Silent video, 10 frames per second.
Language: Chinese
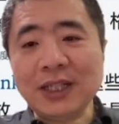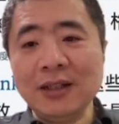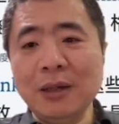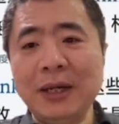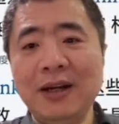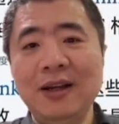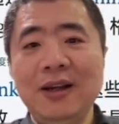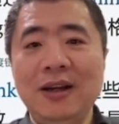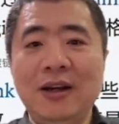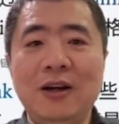那么。
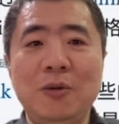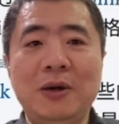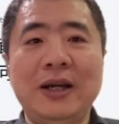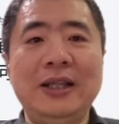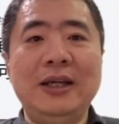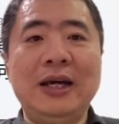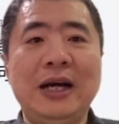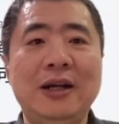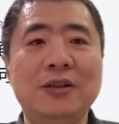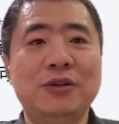后给你
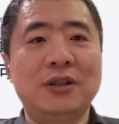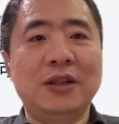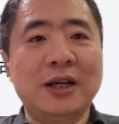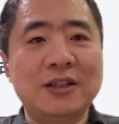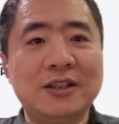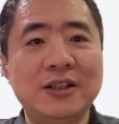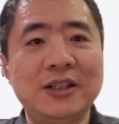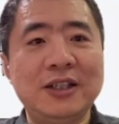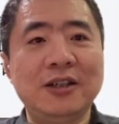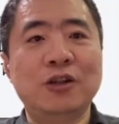看看，就是当时的
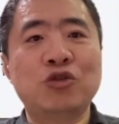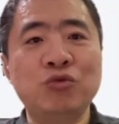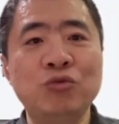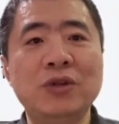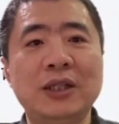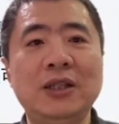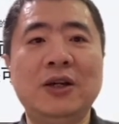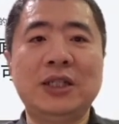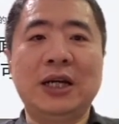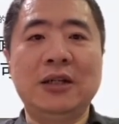这个书啊，你
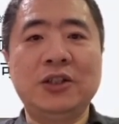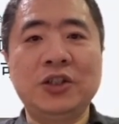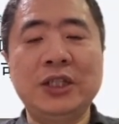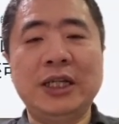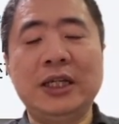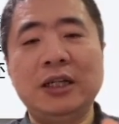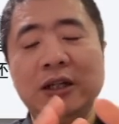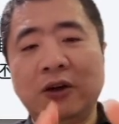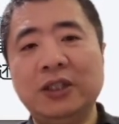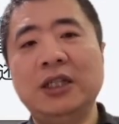要想直接的
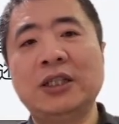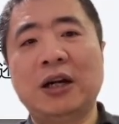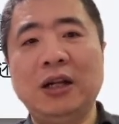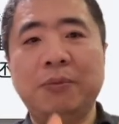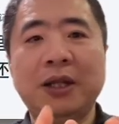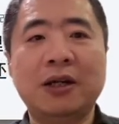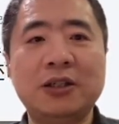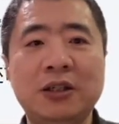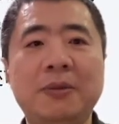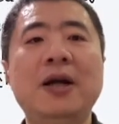了解一下里面当
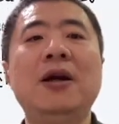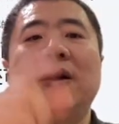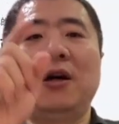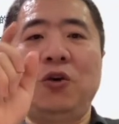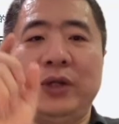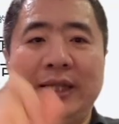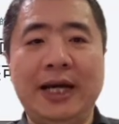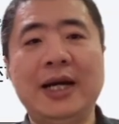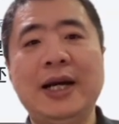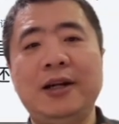时什么，然后我
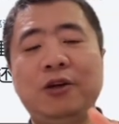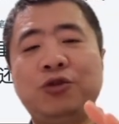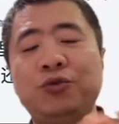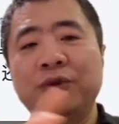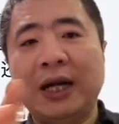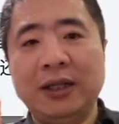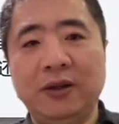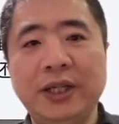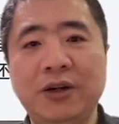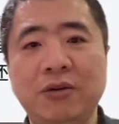点开这个书，看
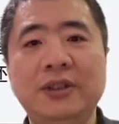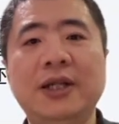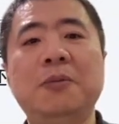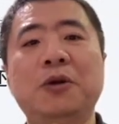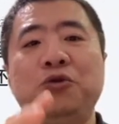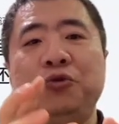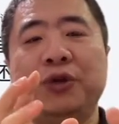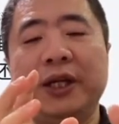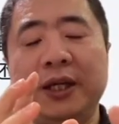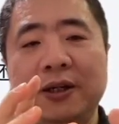到内容，这里面举
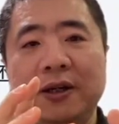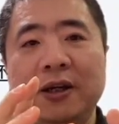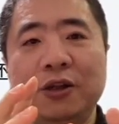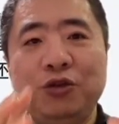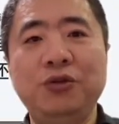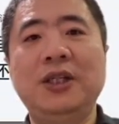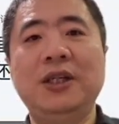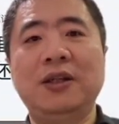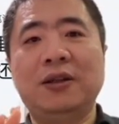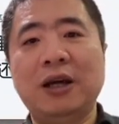了一个具
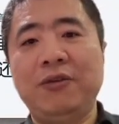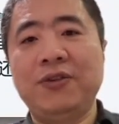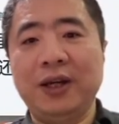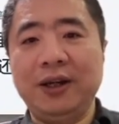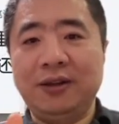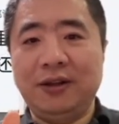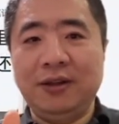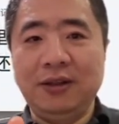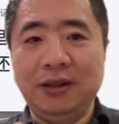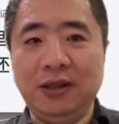体的 DevThink
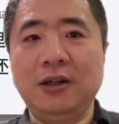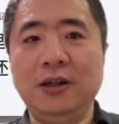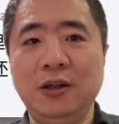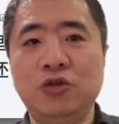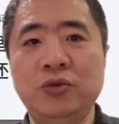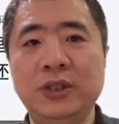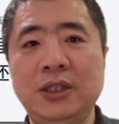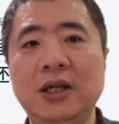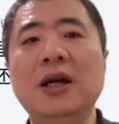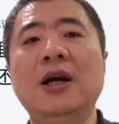一个一个书
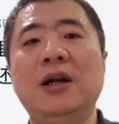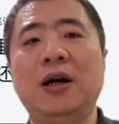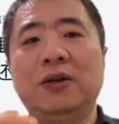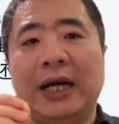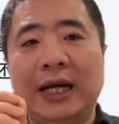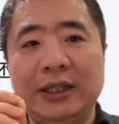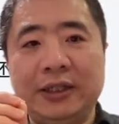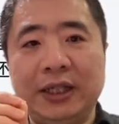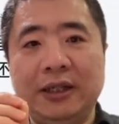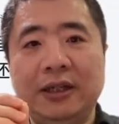籍，然后它的
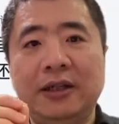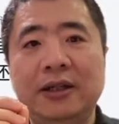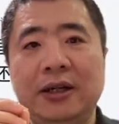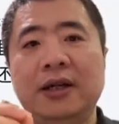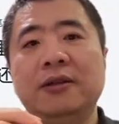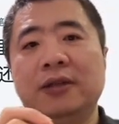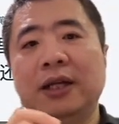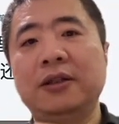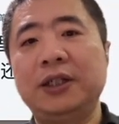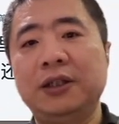这个哎，
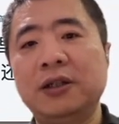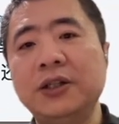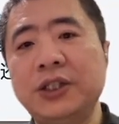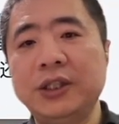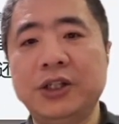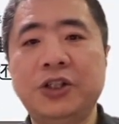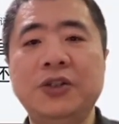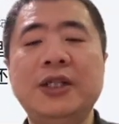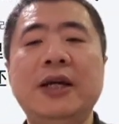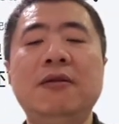它的这个更新的
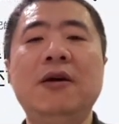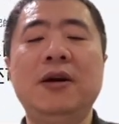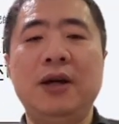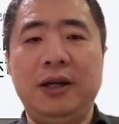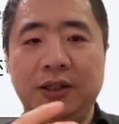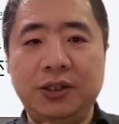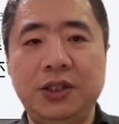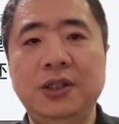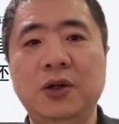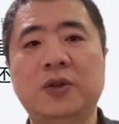时间，哎，以
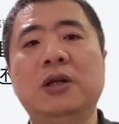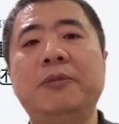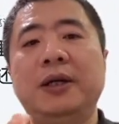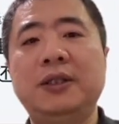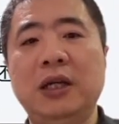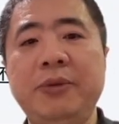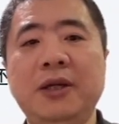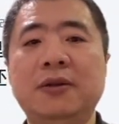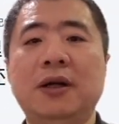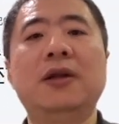及有什么截
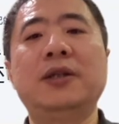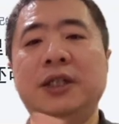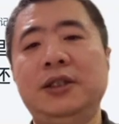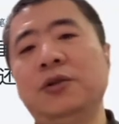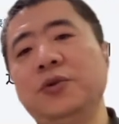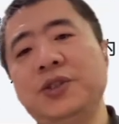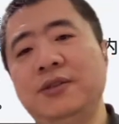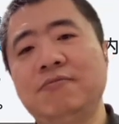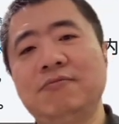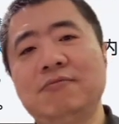屏等等这些东西。
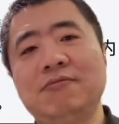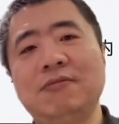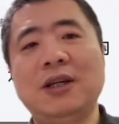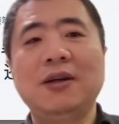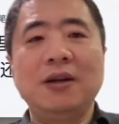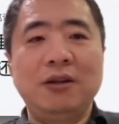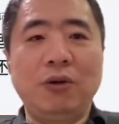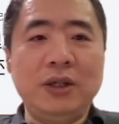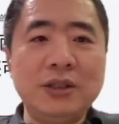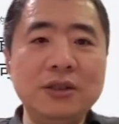那有
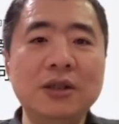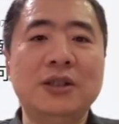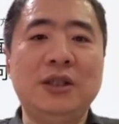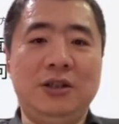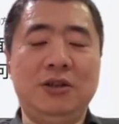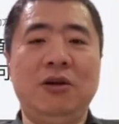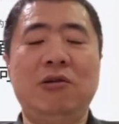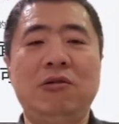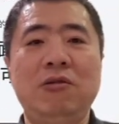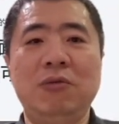了这些之
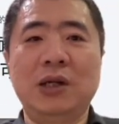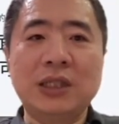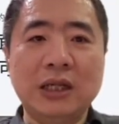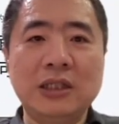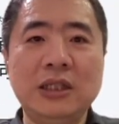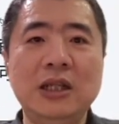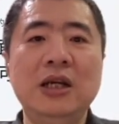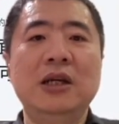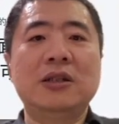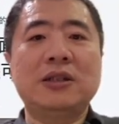后，我相信
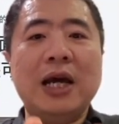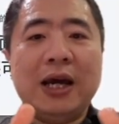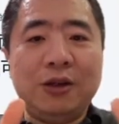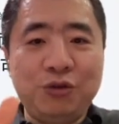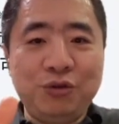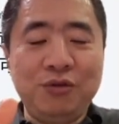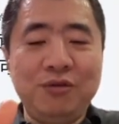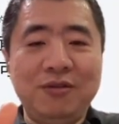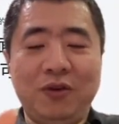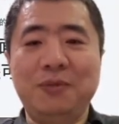再去
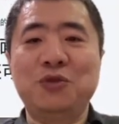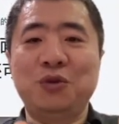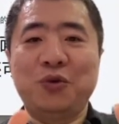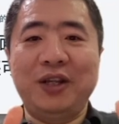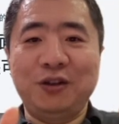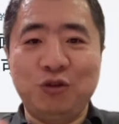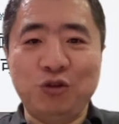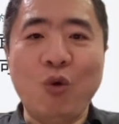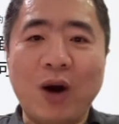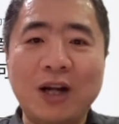我们所谓的
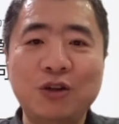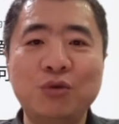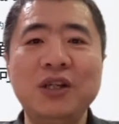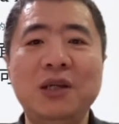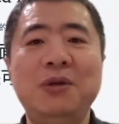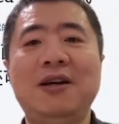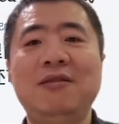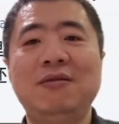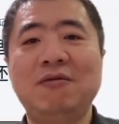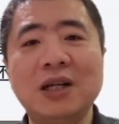传出一
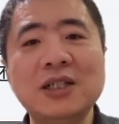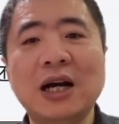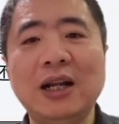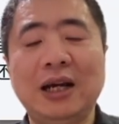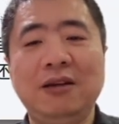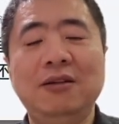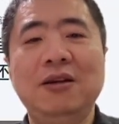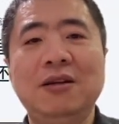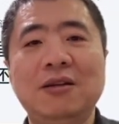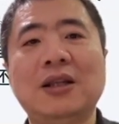篇文章来，
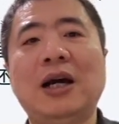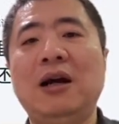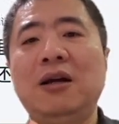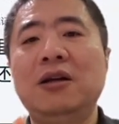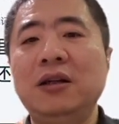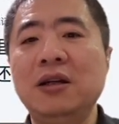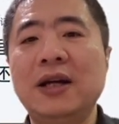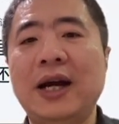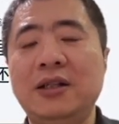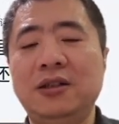那它应
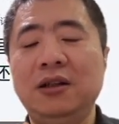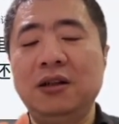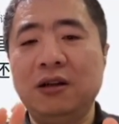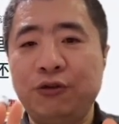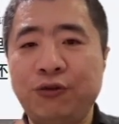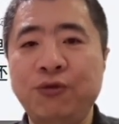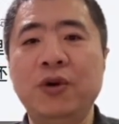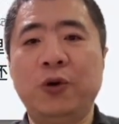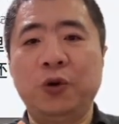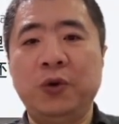该是一个
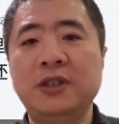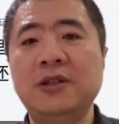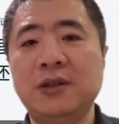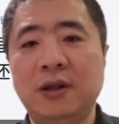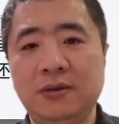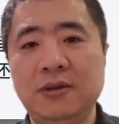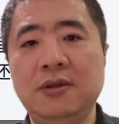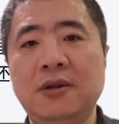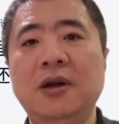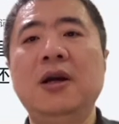富有逻辑层
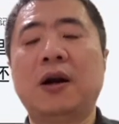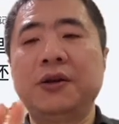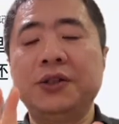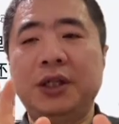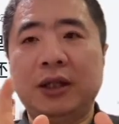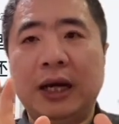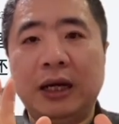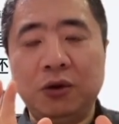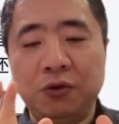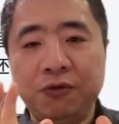次。而且
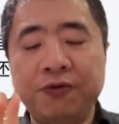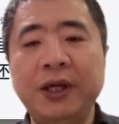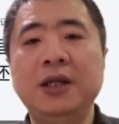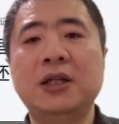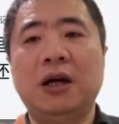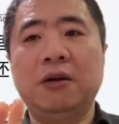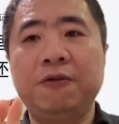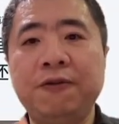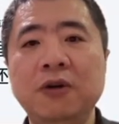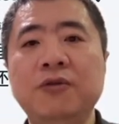它有非常
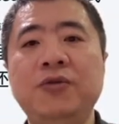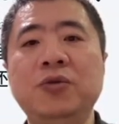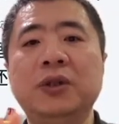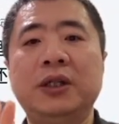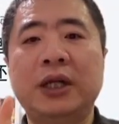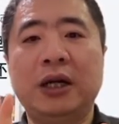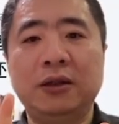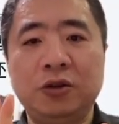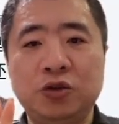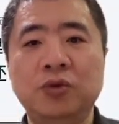丰富的这样
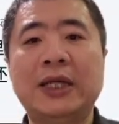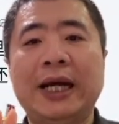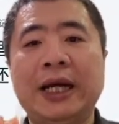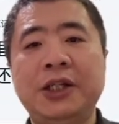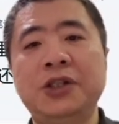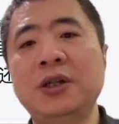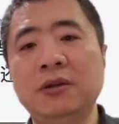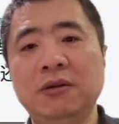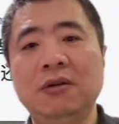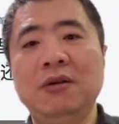的素材来支撑，
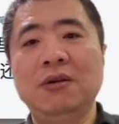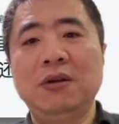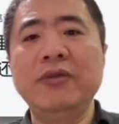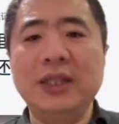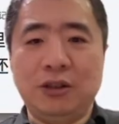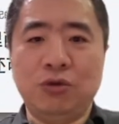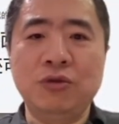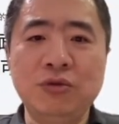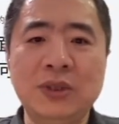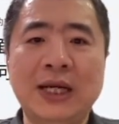因为你是
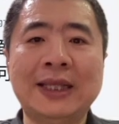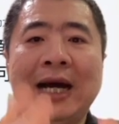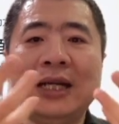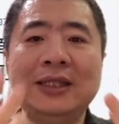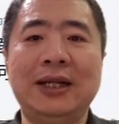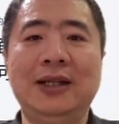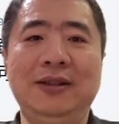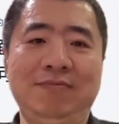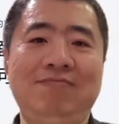从素材搭起来的，